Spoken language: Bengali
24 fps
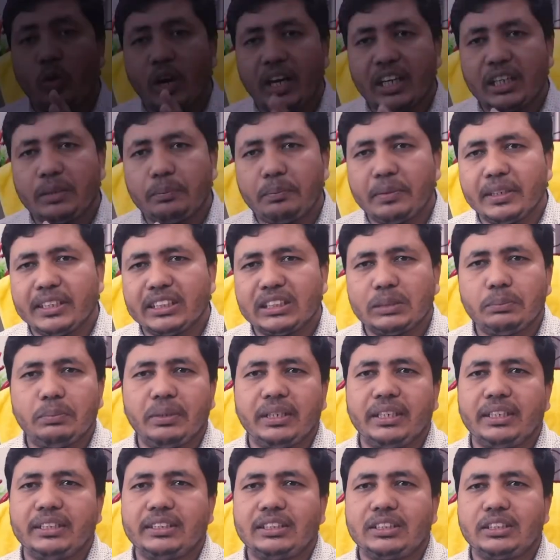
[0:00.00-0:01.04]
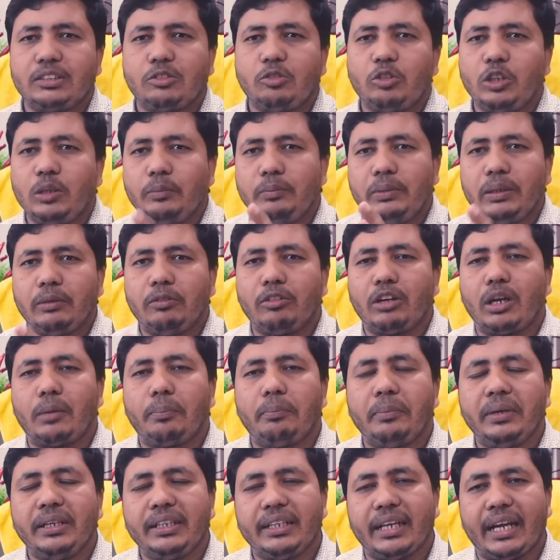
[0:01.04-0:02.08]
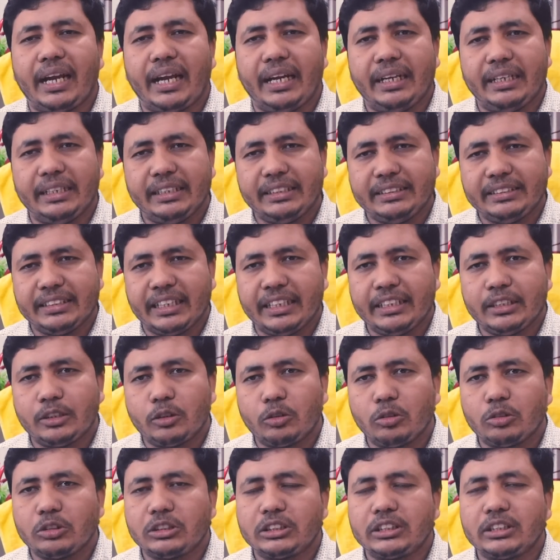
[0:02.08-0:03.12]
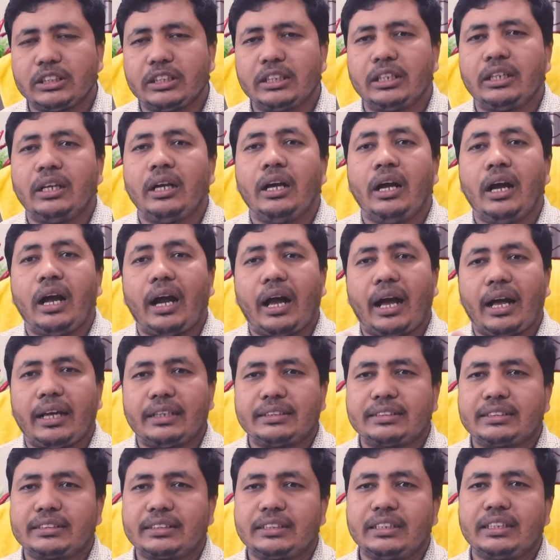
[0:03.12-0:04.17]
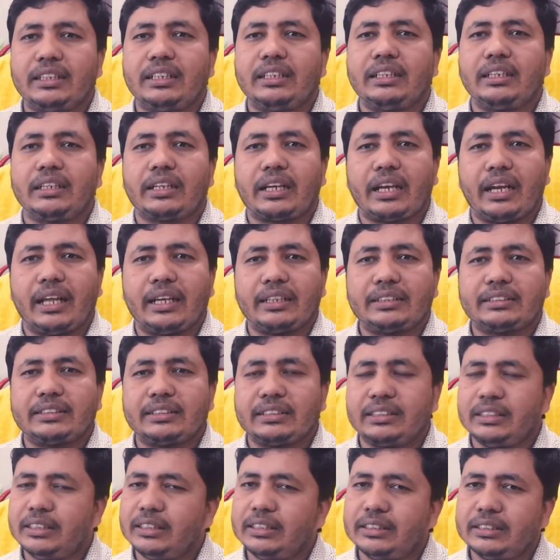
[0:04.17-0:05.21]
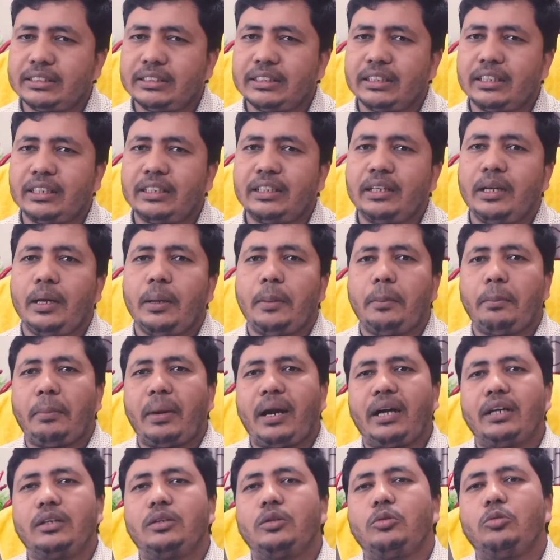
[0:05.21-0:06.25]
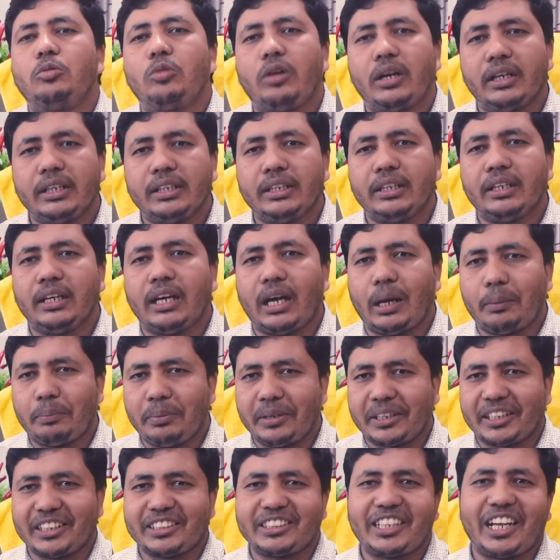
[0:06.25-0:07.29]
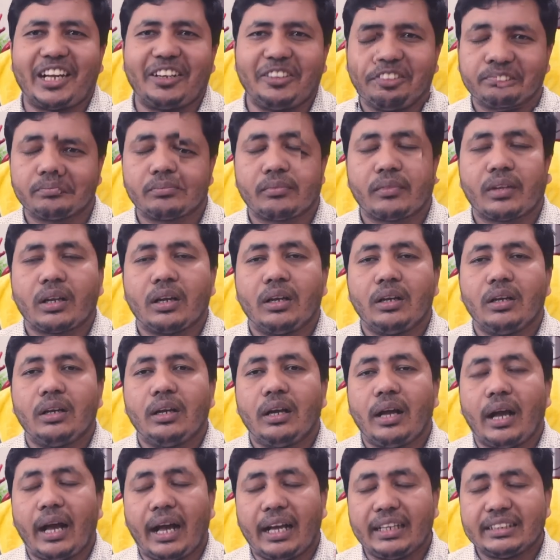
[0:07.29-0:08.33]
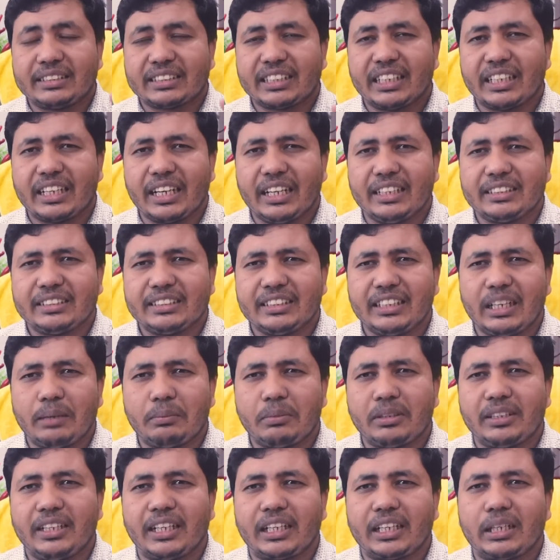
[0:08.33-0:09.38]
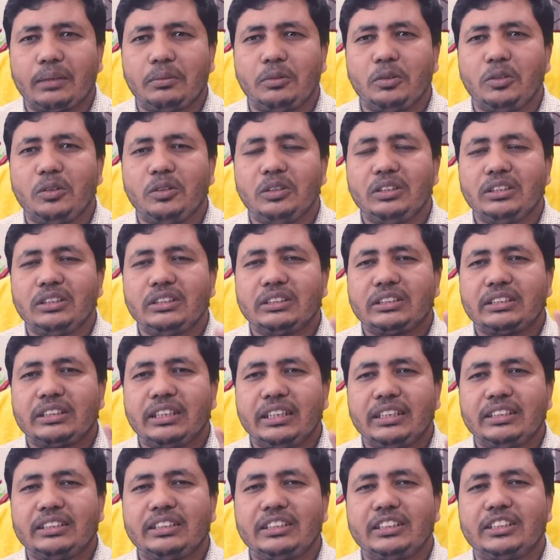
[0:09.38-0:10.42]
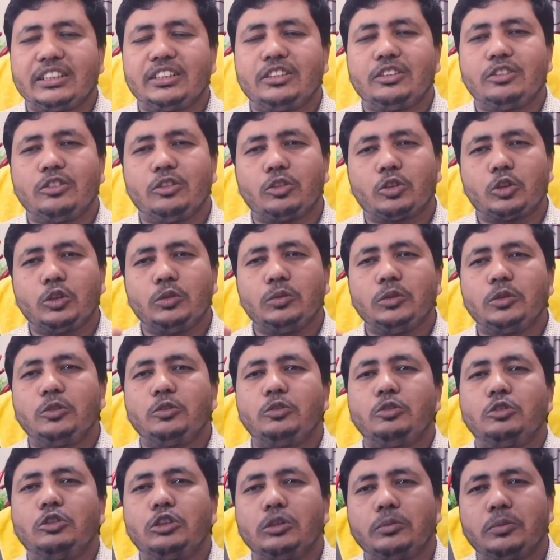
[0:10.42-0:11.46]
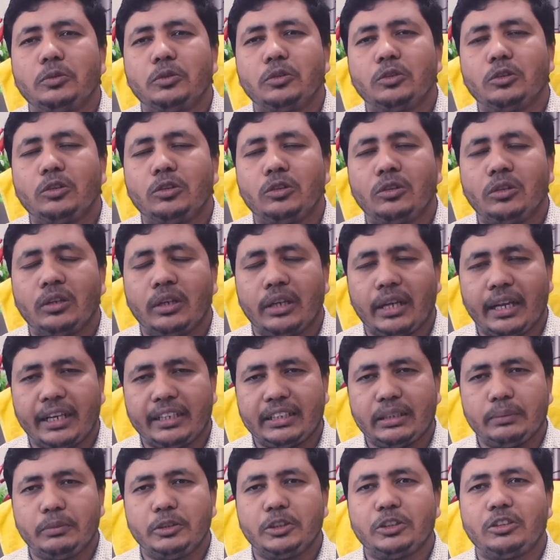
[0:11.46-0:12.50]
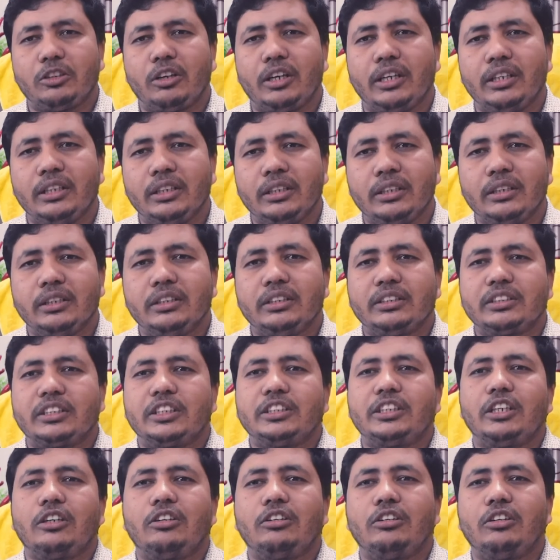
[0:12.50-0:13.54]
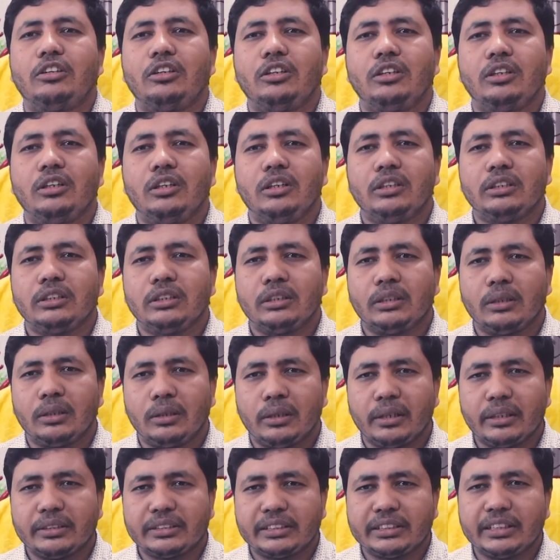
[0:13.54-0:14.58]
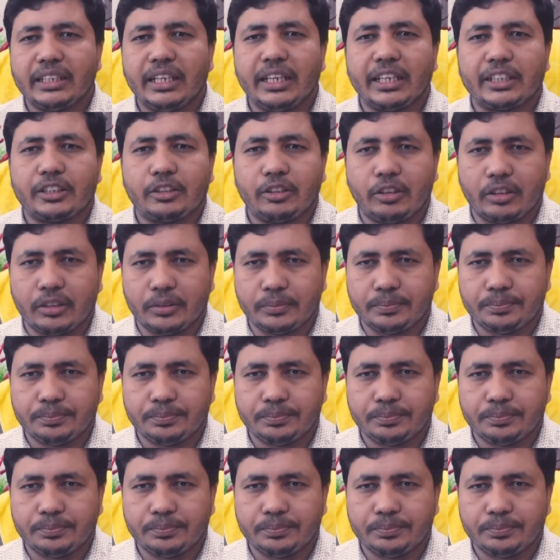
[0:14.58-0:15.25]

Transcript: ওয়ার্ডপ্রেস বেস ওয়েব ডেভেলপমেন্ট অ্যান্ড ডিজাইন কোর্সের আজকের ক্লাস সিক্সের পার্ট ওয়ানে আপনাকে স্বাগতম আজকের ক্লাসে আমরা দেখাবো সিএসএসের জন্য খুবই গুরুত্বপূর্ণ একটি বিষয় সেটা হলো সিলেক্টর